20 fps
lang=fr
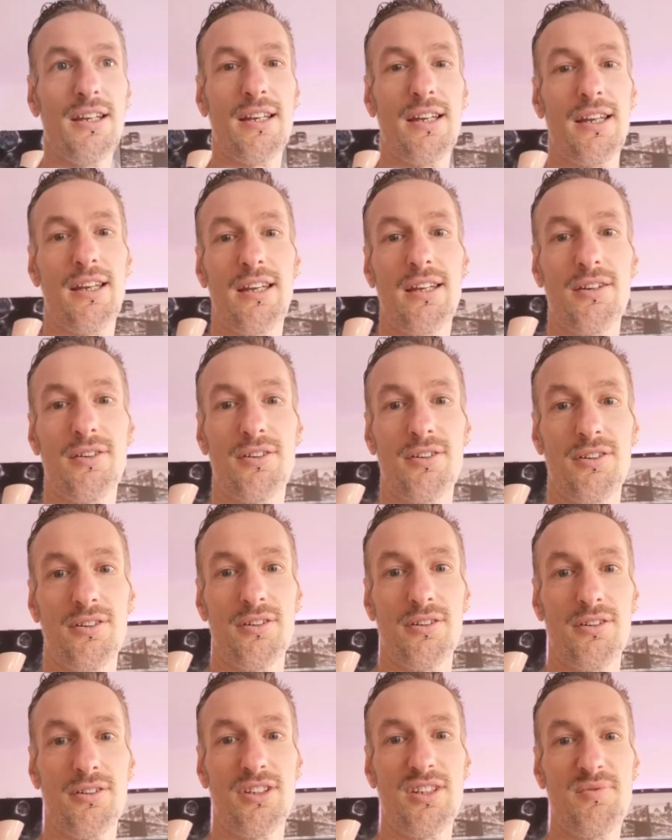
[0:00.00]
Et
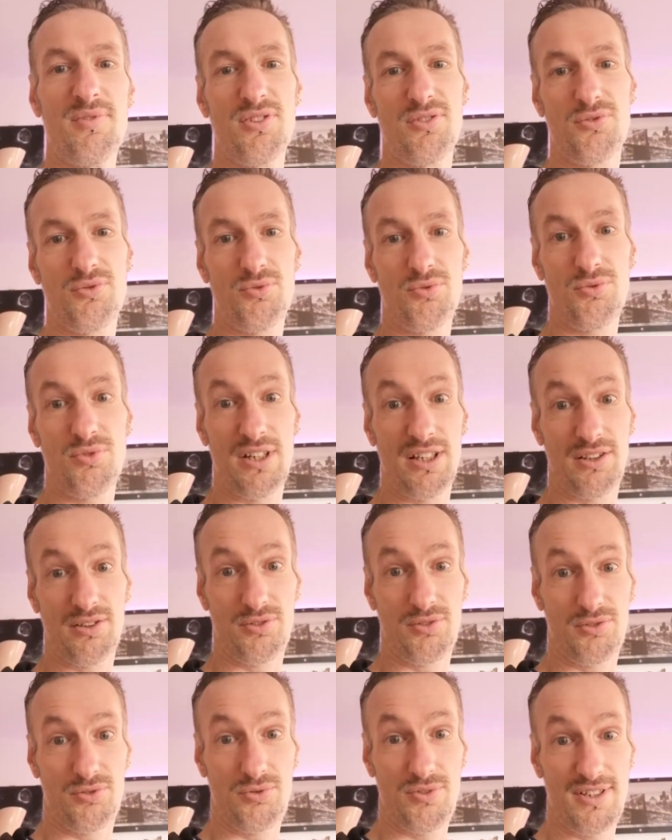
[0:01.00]
euh, des bisous à
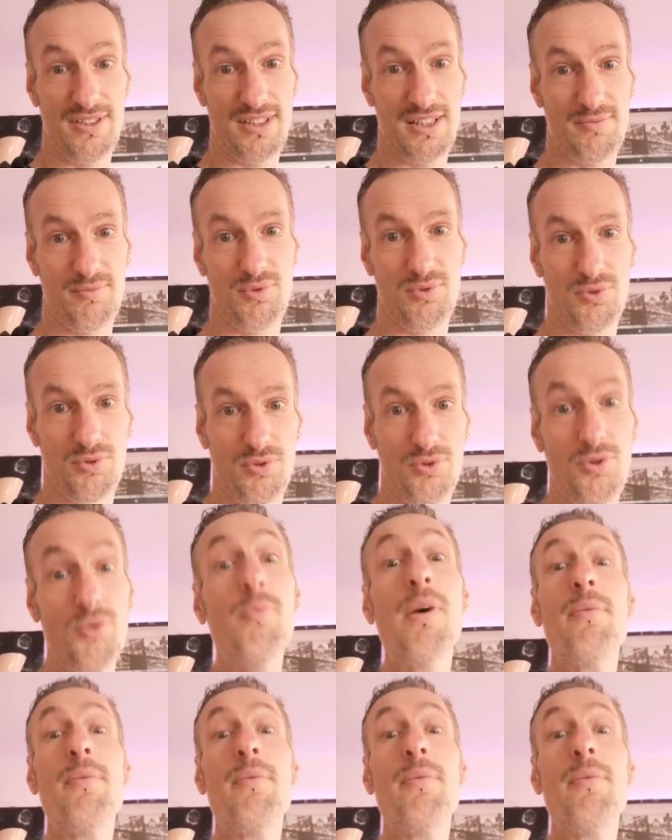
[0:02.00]
tous les amoureux,